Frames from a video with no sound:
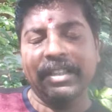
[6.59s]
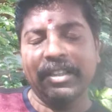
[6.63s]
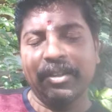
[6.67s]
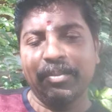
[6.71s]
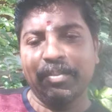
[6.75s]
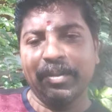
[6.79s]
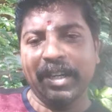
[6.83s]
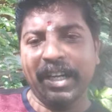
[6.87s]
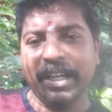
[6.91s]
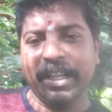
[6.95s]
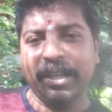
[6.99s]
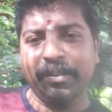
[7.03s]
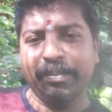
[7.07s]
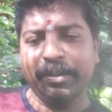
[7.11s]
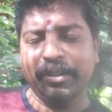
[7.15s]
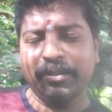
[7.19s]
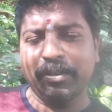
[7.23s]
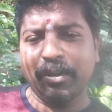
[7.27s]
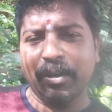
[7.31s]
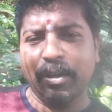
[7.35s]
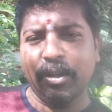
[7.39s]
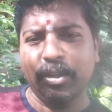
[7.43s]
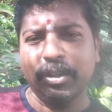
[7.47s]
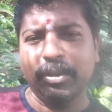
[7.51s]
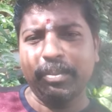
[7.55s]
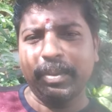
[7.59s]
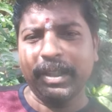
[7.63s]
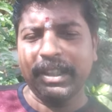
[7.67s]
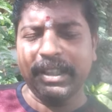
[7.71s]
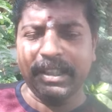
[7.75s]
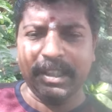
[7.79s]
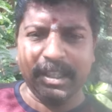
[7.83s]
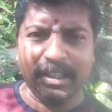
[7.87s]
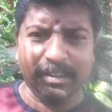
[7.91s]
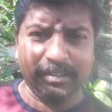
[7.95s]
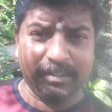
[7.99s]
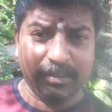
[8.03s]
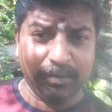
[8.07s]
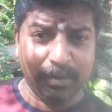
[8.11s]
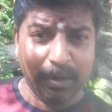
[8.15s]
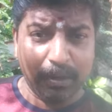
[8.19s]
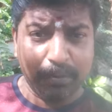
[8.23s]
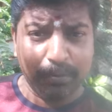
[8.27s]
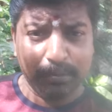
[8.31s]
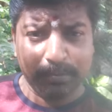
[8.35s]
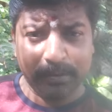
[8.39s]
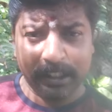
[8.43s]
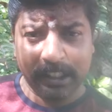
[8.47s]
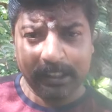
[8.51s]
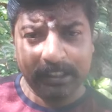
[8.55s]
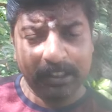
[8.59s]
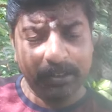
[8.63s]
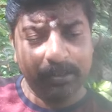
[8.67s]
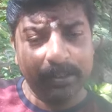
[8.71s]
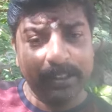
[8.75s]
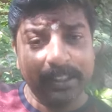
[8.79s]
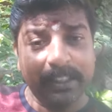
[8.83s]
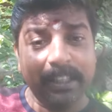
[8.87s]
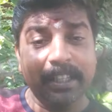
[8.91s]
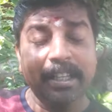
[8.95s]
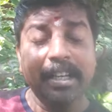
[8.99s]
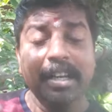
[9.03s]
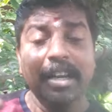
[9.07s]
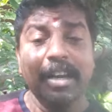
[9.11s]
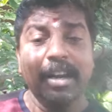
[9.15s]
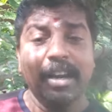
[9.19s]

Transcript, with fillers: இதுக்கு முன்னாடி எபிசோடில் வந்து பார்த்திங்கன்னா சிவாவும் சக்தி வந்து